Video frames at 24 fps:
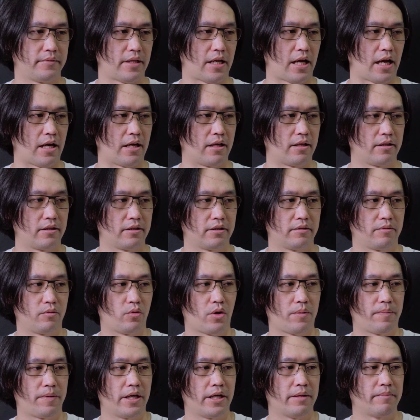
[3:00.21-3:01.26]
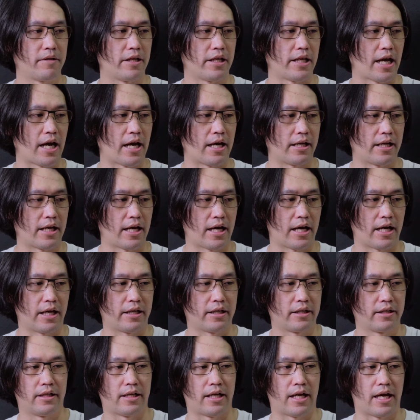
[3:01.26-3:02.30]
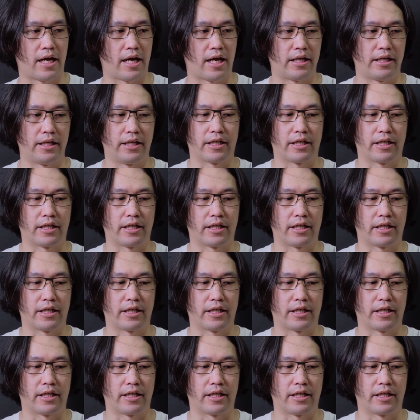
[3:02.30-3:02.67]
นะช่วยเพิ่มระยะได้อัน